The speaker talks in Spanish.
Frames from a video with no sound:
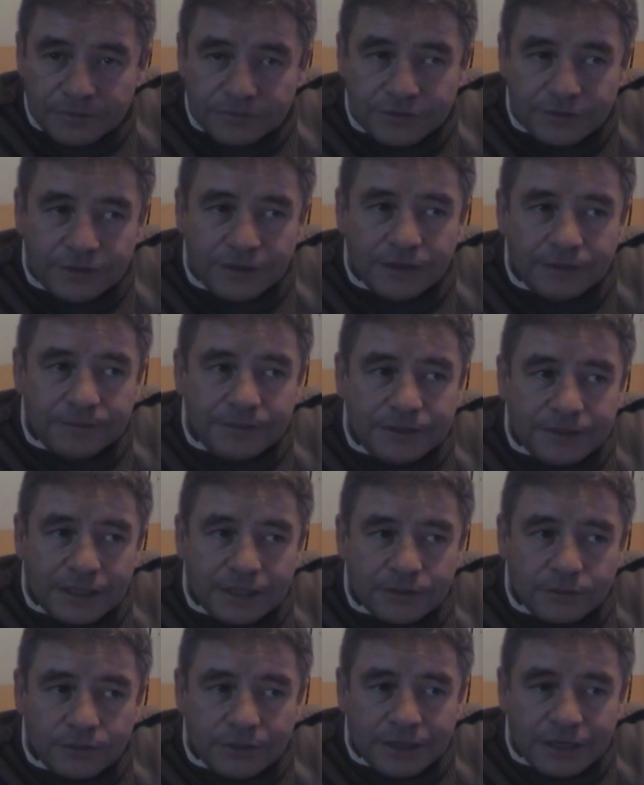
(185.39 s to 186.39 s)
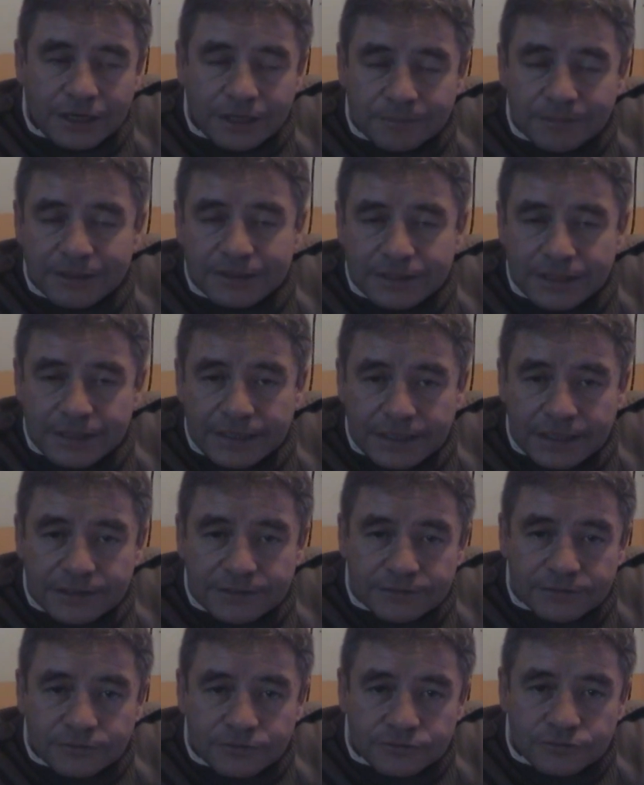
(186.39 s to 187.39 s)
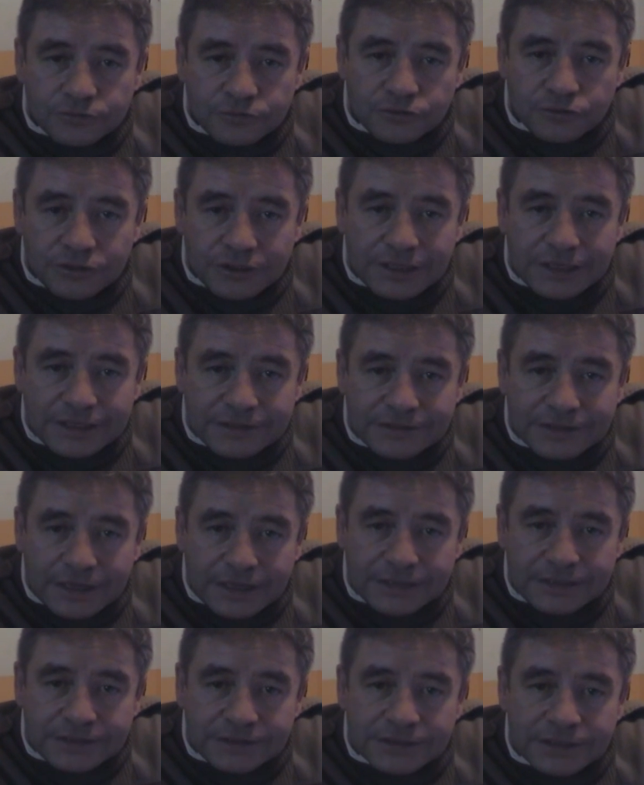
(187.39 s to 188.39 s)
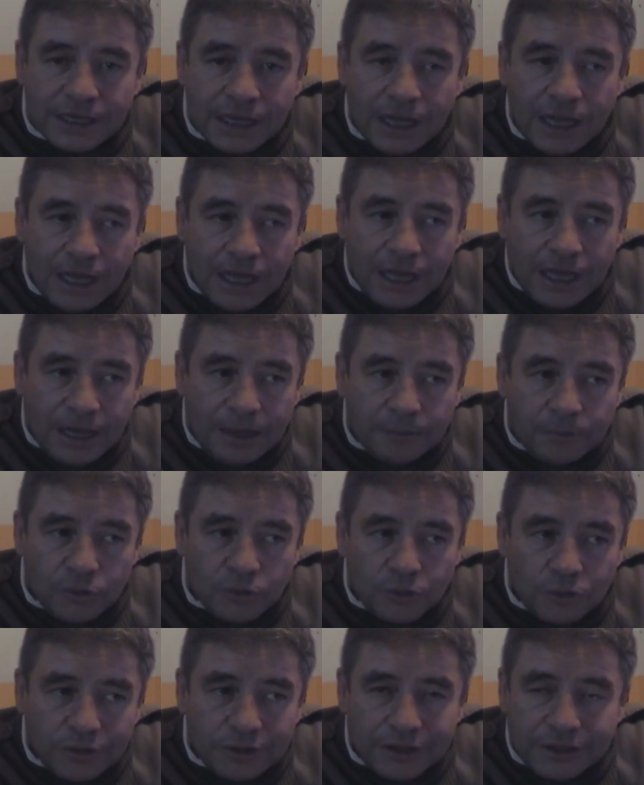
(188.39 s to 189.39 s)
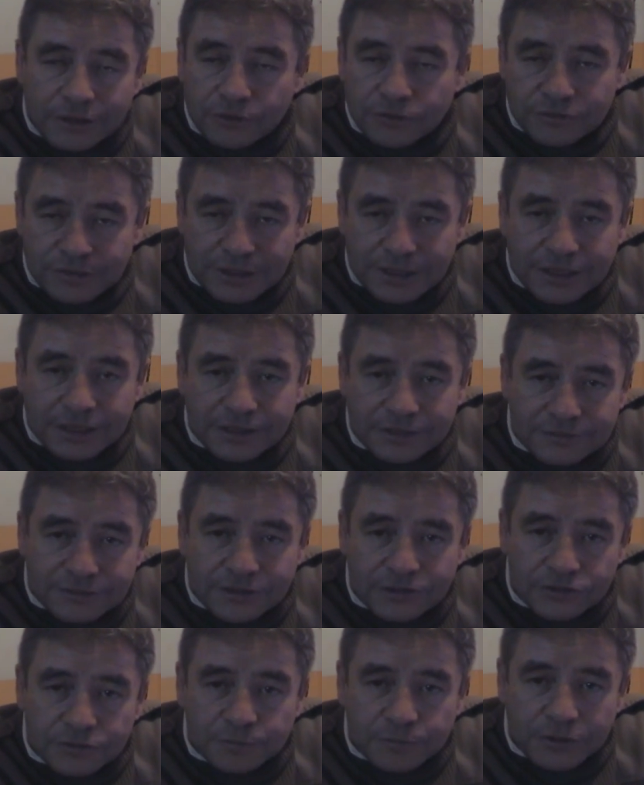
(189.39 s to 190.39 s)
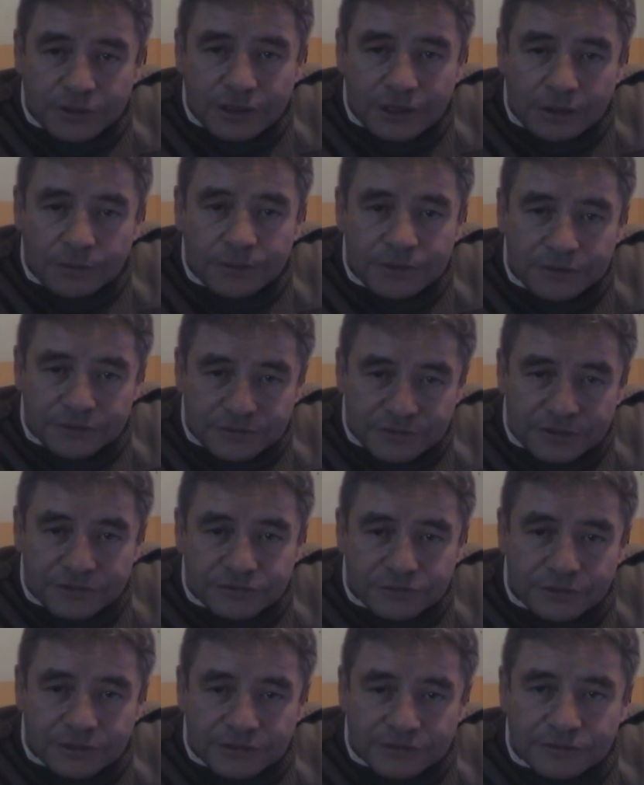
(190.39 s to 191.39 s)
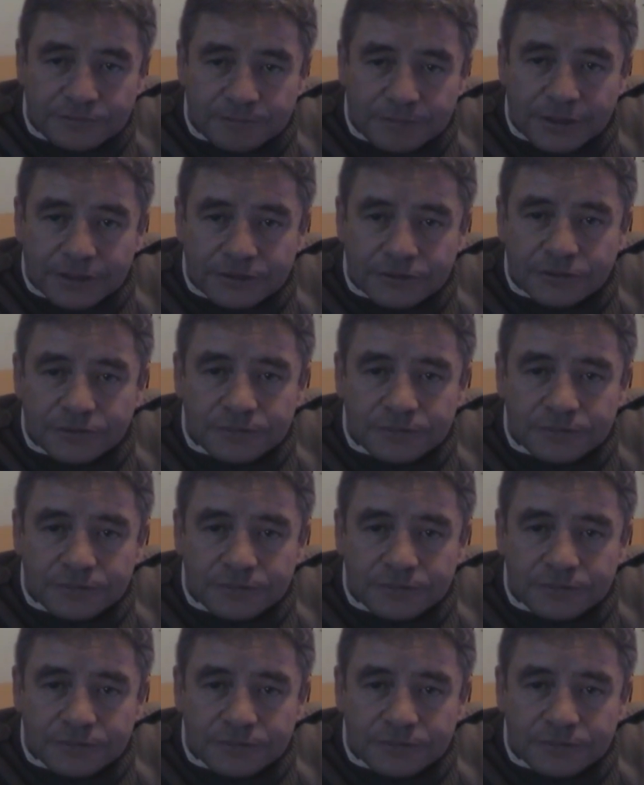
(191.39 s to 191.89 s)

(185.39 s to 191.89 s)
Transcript: evitando dejar materiales de construcción en las calles, a modo de que no sean arrastrados por el agua y nos creen zonas de impacto.